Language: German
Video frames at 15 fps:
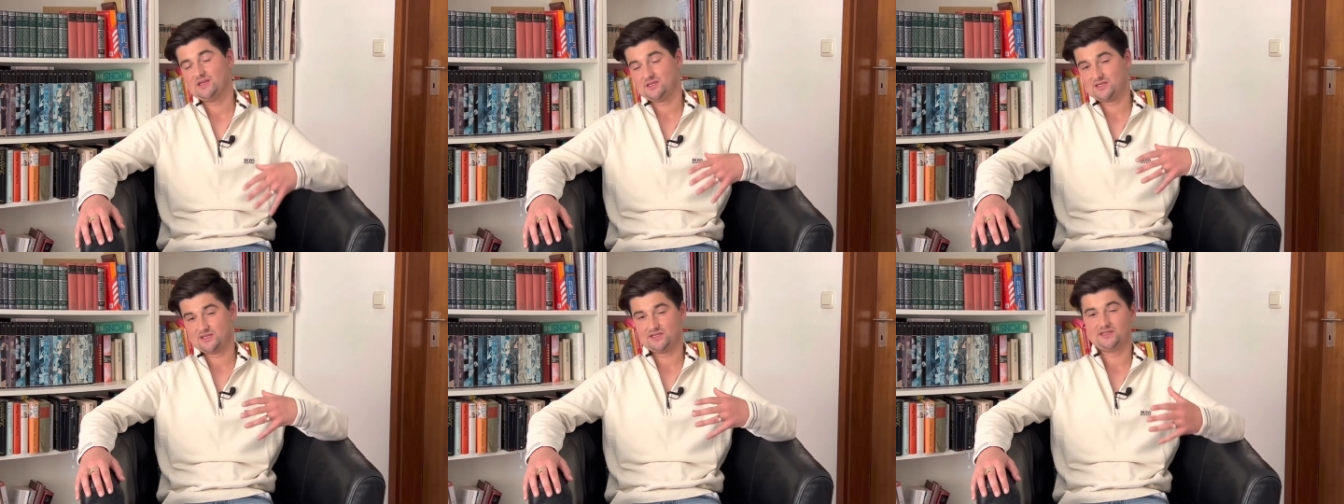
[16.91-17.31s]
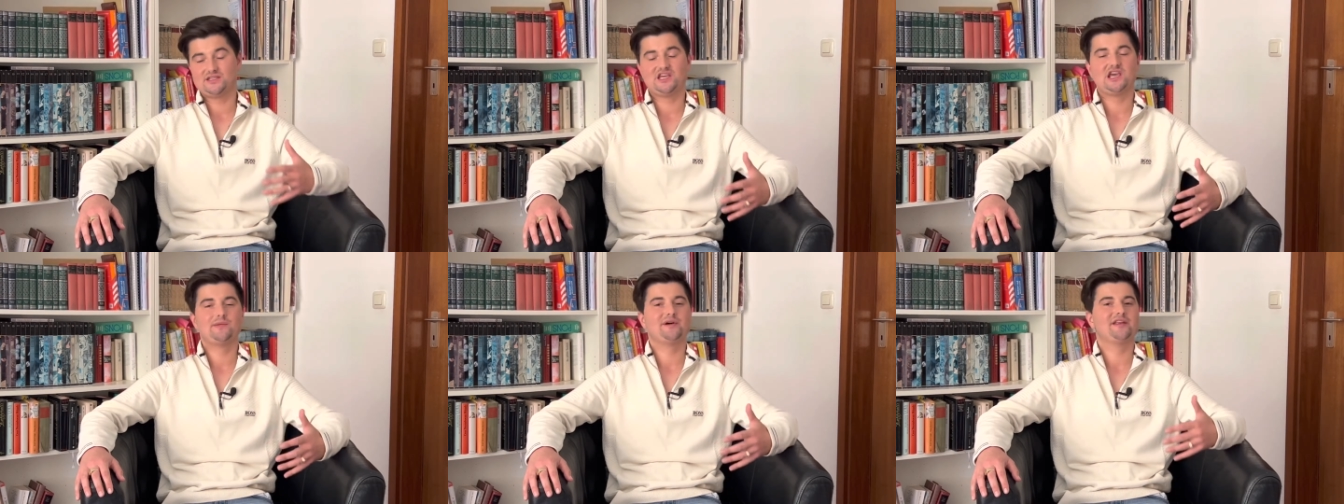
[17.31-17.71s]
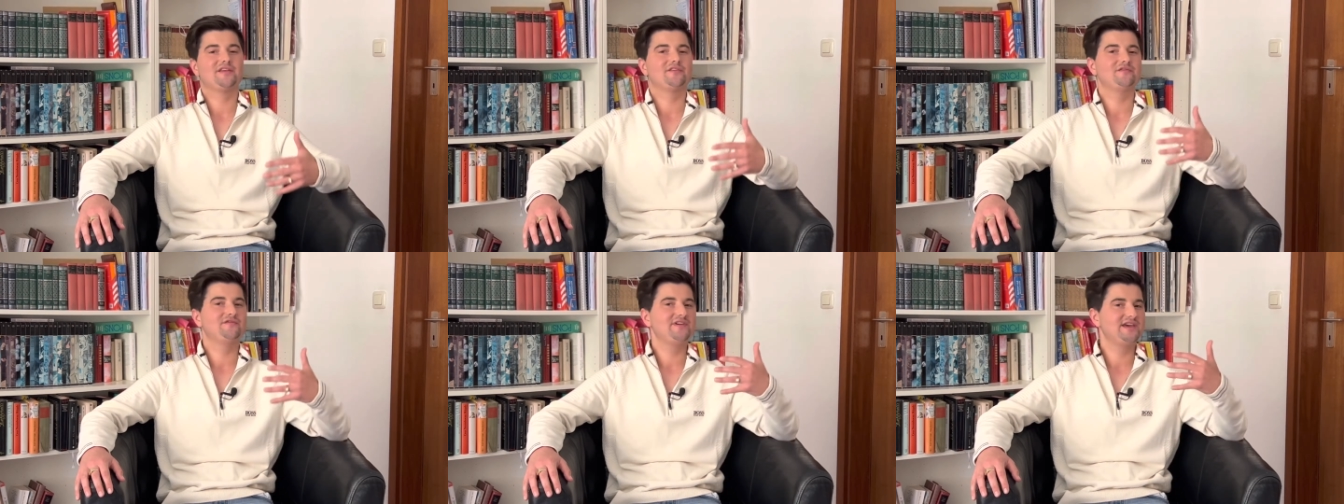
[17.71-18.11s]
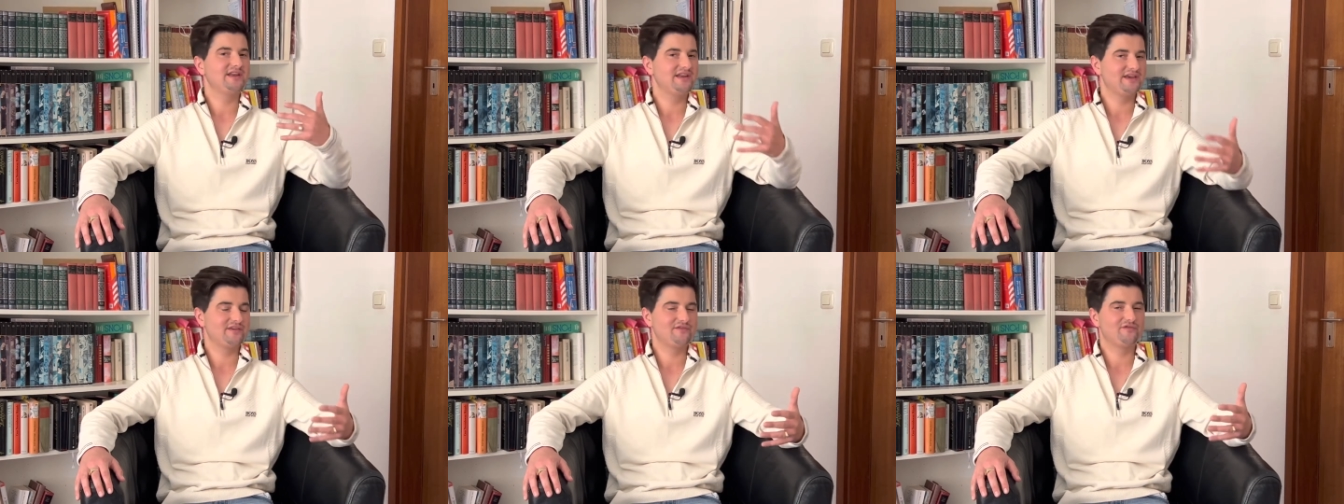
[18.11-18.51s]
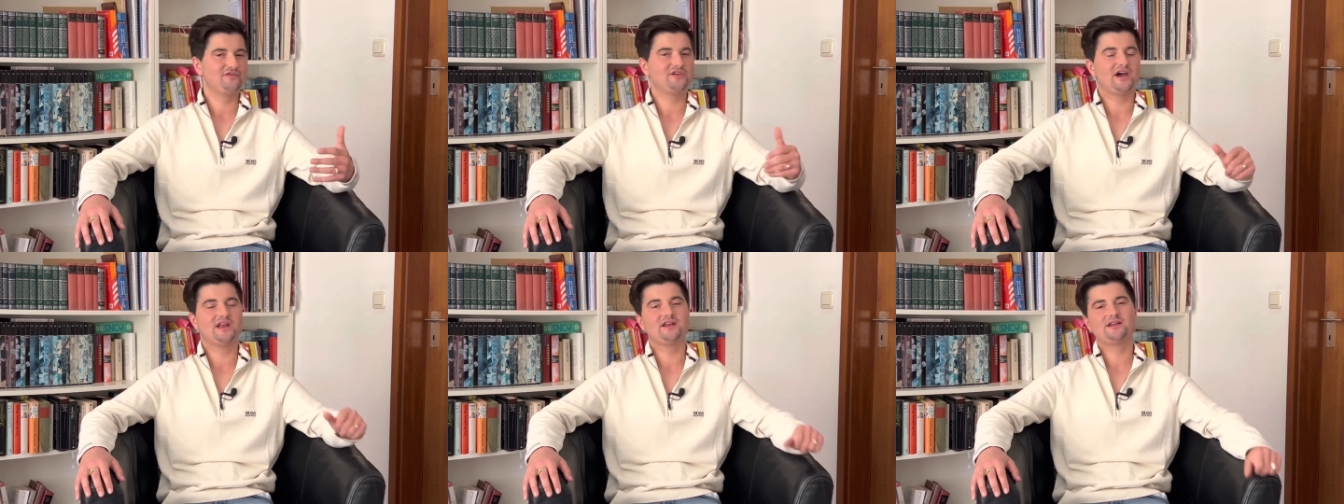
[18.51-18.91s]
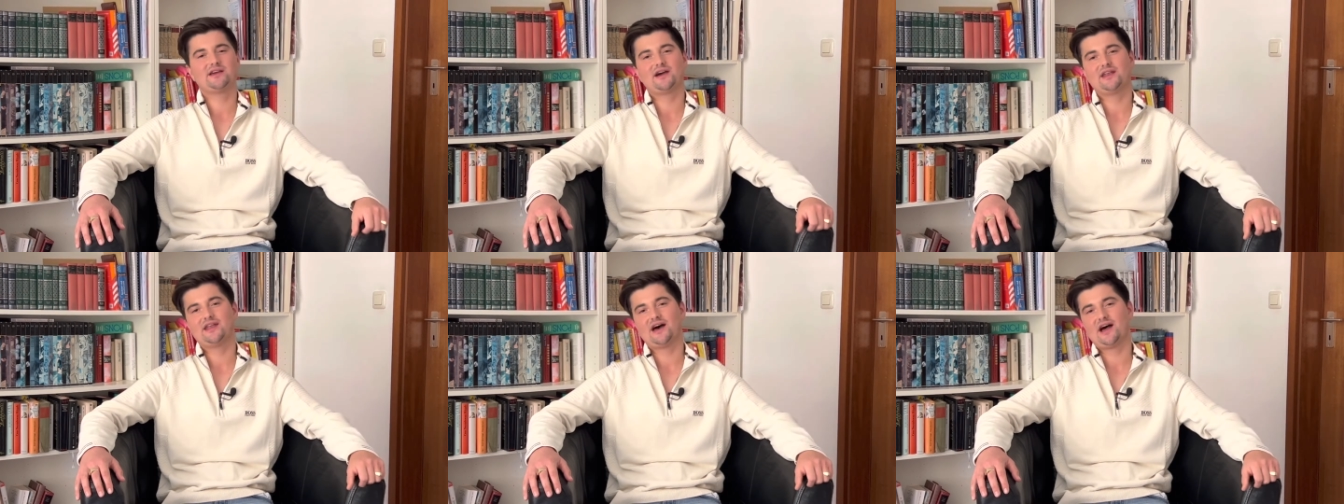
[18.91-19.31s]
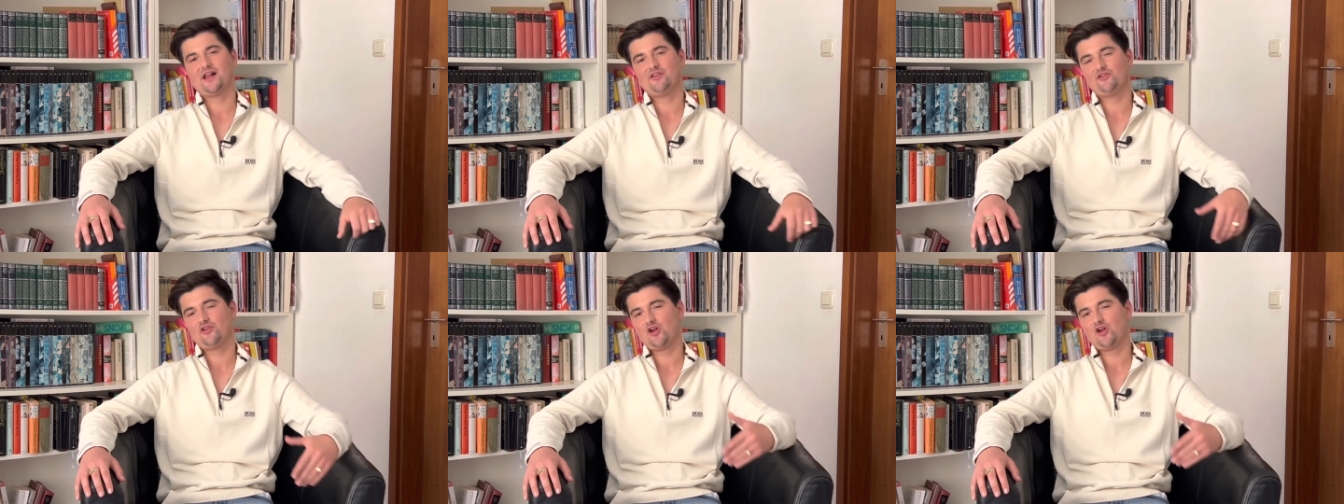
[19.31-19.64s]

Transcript: ist es ein Thema, das wichtig ist für deinen Kanal?